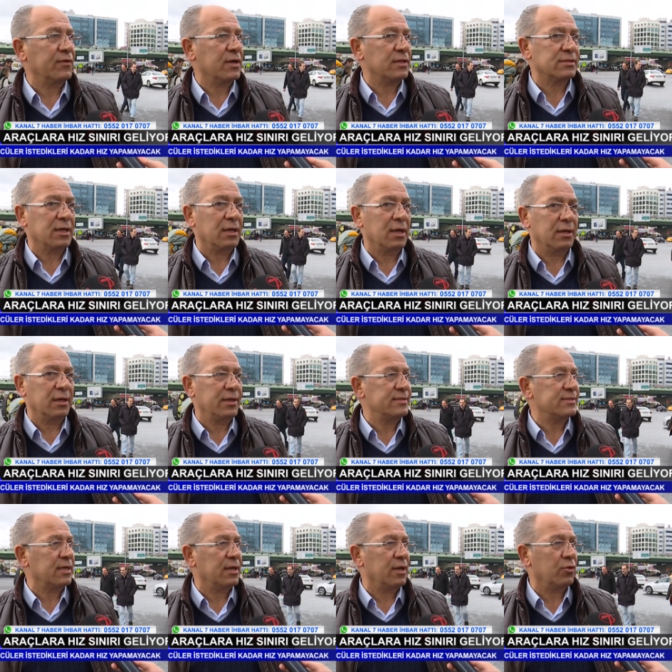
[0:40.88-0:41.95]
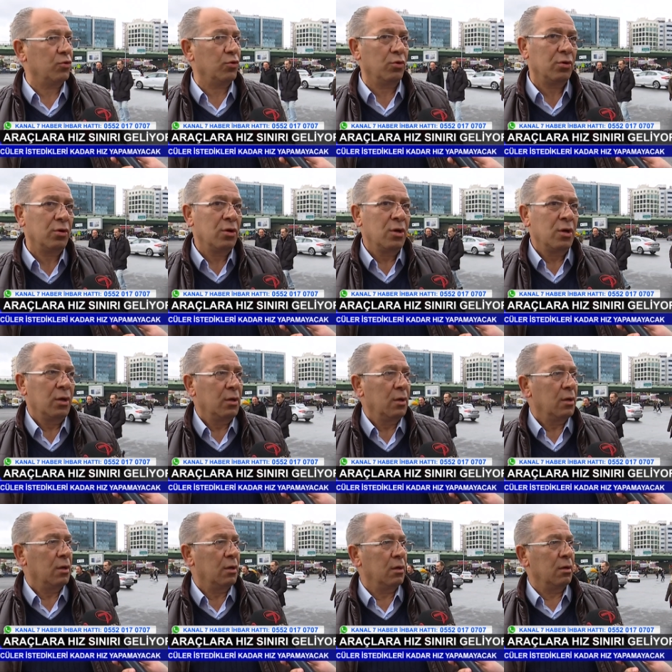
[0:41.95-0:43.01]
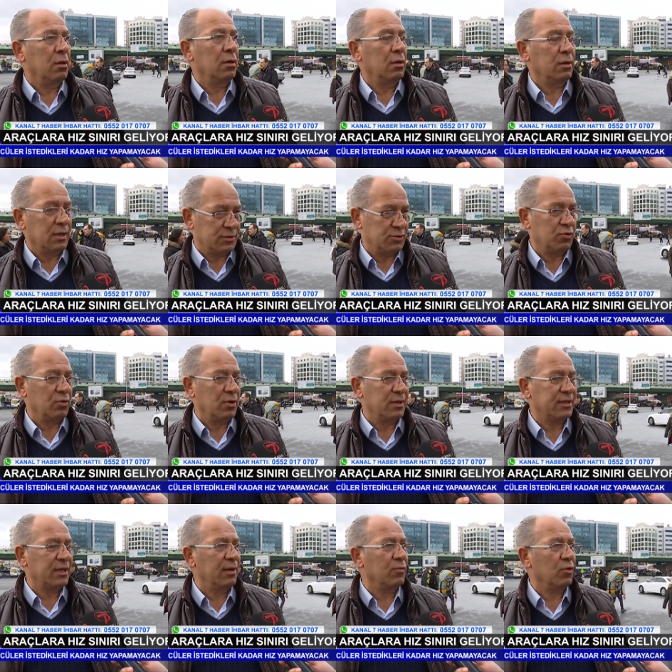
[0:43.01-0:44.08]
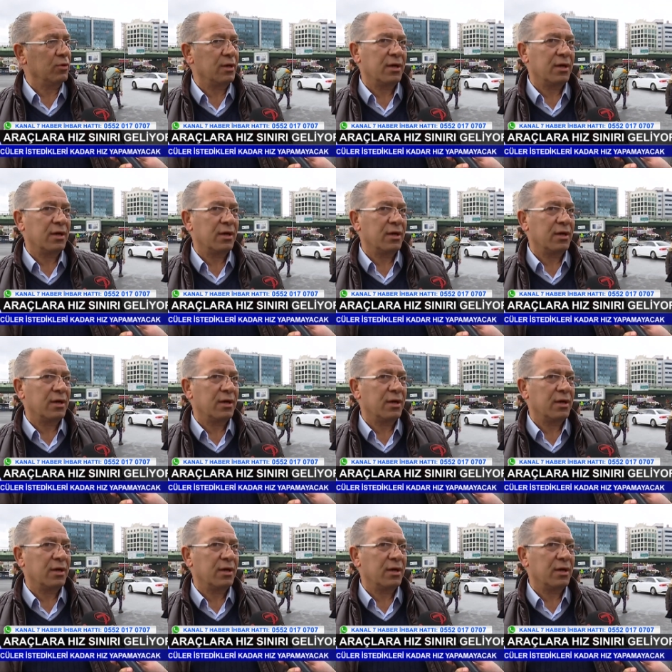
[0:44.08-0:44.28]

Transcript: kazalarında insanlar ölüyor. Ee, yazık günah değil mi onlara?